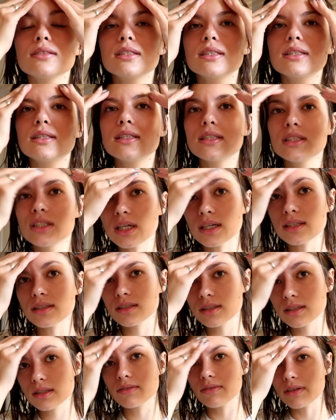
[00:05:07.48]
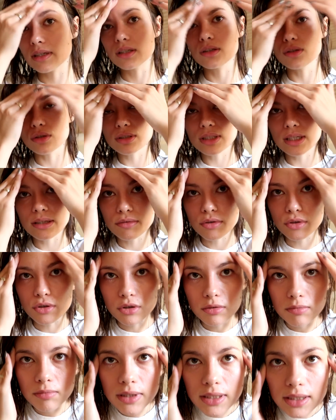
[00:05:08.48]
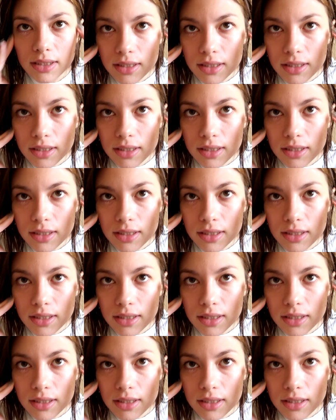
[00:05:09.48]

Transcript: cilde canlılık veriyor. Seviyorum.